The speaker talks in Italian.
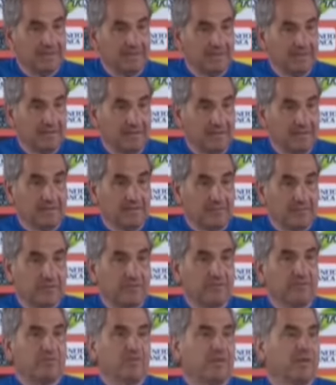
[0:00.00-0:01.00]
per
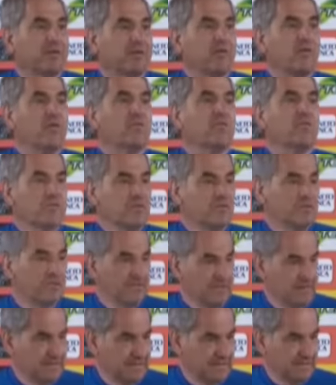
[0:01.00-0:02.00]
cui dobbiamo
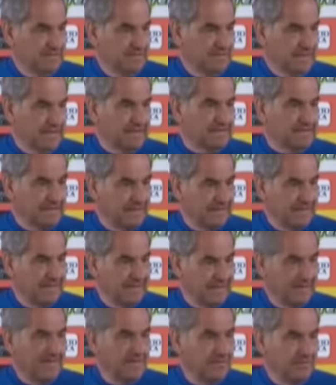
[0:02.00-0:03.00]
comunque essere in
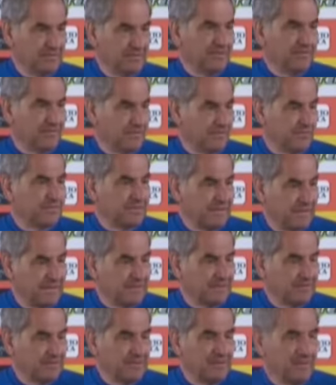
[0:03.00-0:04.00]
grado di
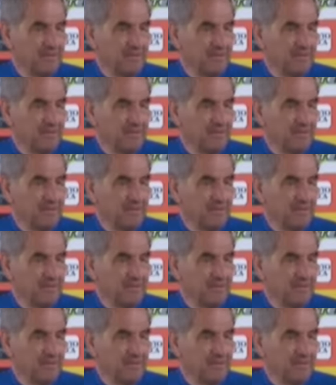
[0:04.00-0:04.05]
affrontare,